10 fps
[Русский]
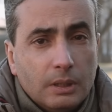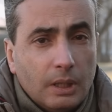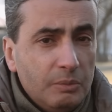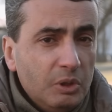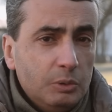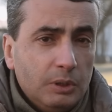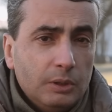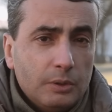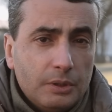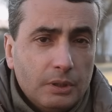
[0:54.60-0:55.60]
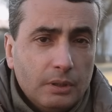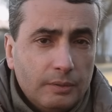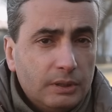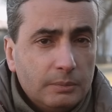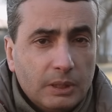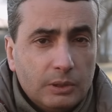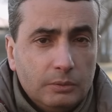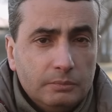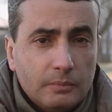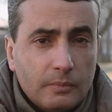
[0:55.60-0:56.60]
Нам не удалось в этом
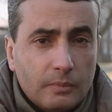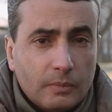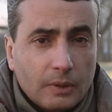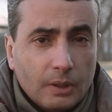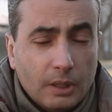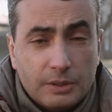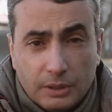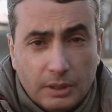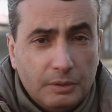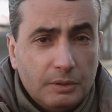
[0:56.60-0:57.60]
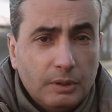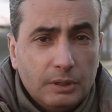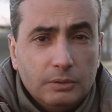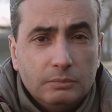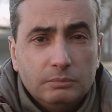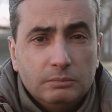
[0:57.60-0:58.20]
году остановить войну.